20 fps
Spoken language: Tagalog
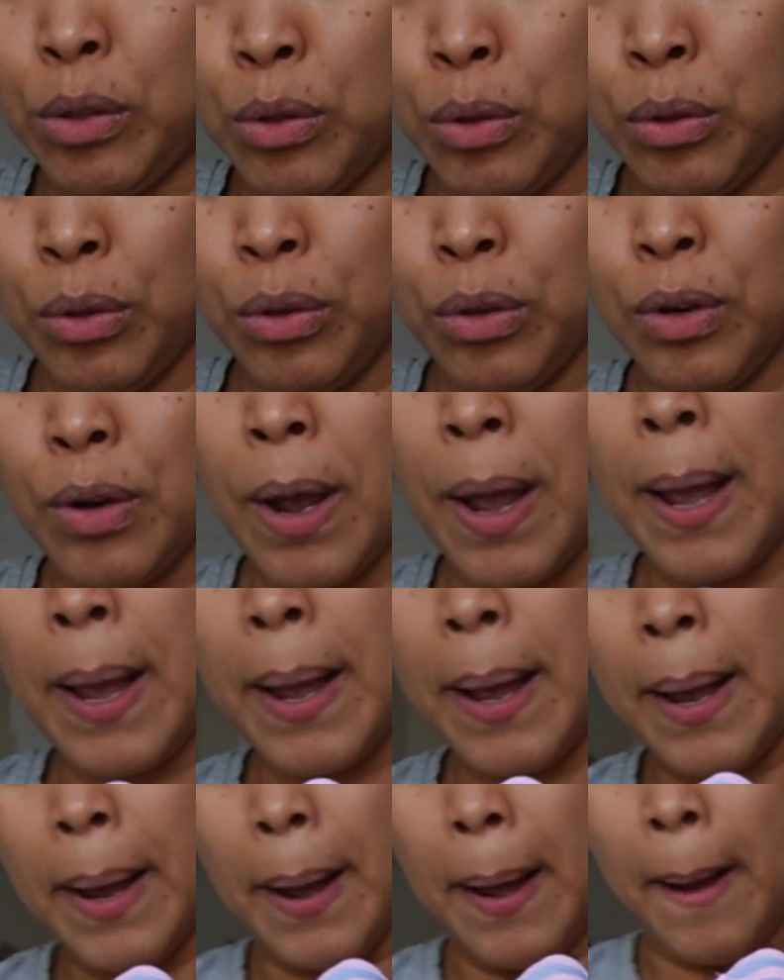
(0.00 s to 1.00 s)
to
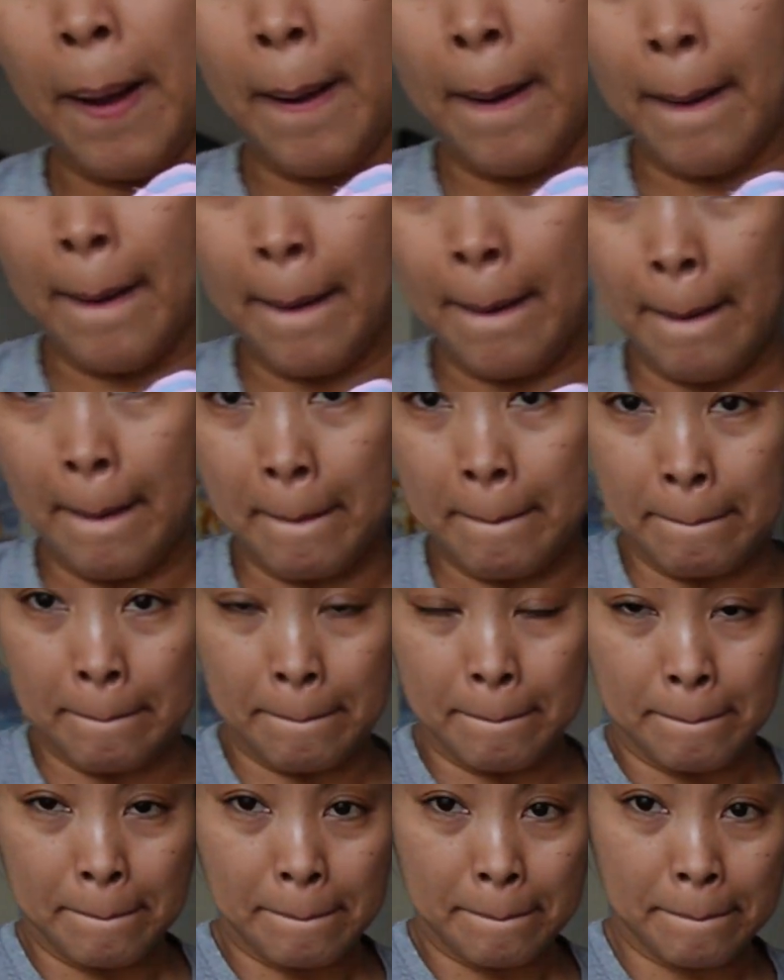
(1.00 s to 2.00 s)
um,